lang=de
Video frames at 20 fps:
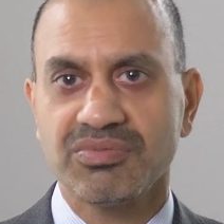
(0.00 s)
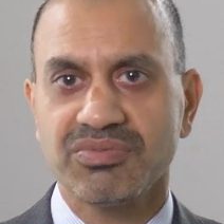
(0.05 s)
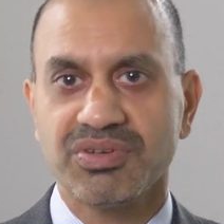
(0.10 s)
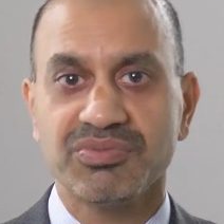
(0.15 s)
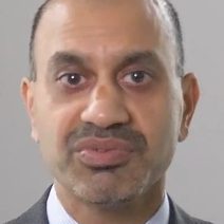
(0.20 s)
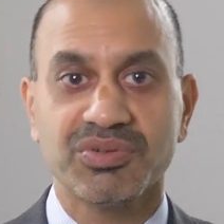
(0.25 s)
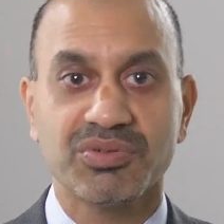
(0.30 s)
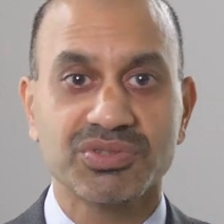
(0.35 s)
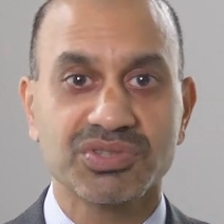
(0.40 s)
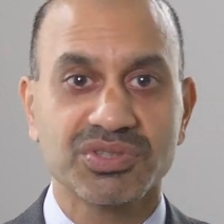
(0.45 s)

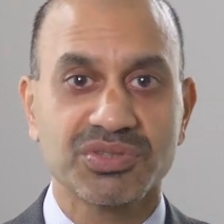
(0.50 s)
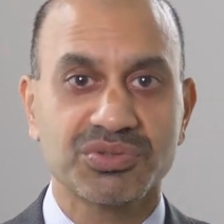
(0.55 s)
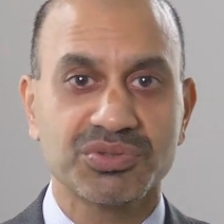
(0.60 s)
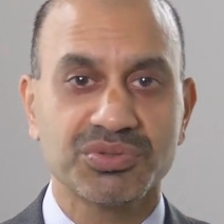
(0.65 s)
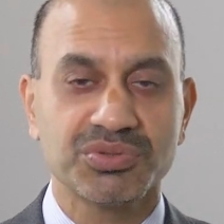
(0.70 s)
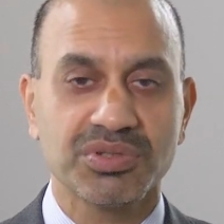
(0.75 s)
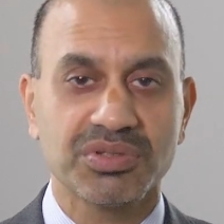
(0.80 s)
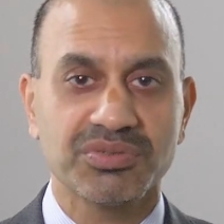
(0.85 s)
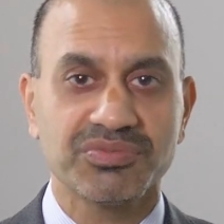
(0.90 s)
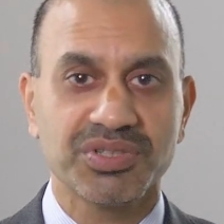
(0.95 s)
wenn wir unsere
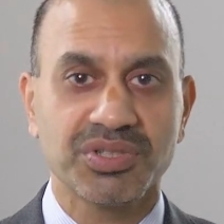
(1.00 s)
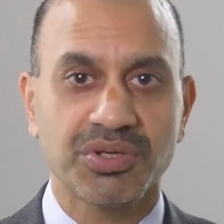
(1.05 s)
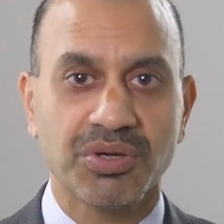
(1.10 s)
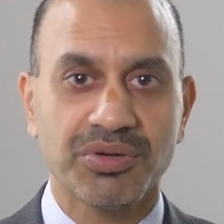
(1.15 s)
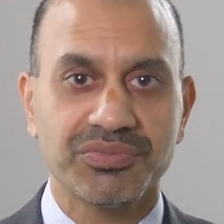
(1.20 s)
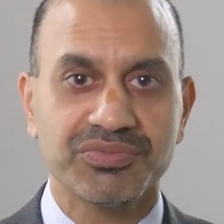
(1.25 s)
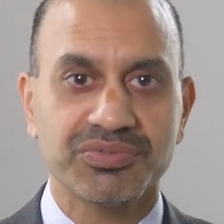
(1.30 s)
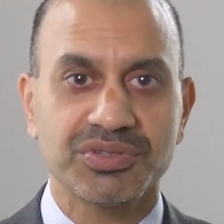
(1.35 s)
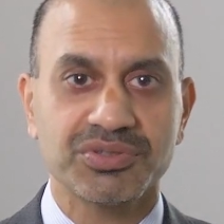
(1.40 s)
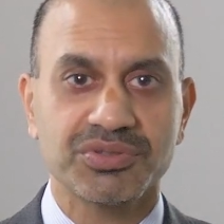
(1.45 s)
Türen wieder
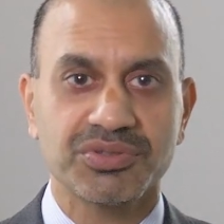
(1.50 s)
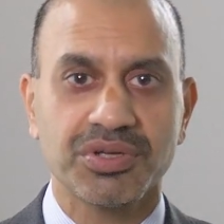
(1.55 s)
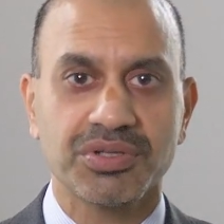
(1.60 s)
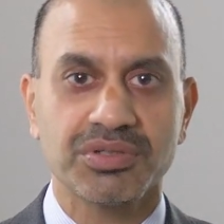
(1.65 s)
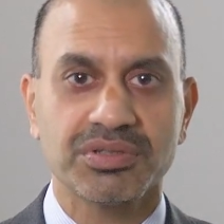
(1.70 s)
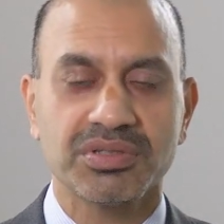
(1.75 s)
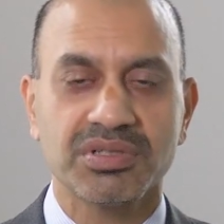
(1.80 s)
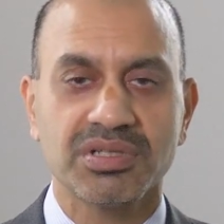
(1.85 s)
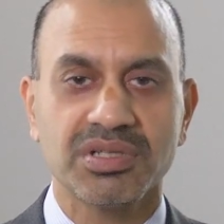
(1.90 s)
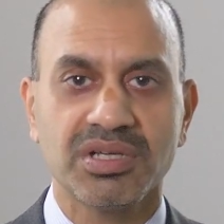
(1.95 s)
öffnen
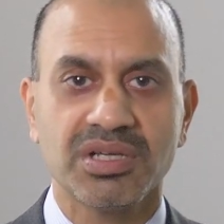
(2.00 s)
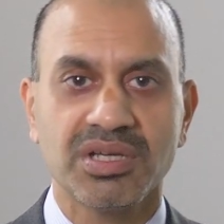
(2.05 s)
können,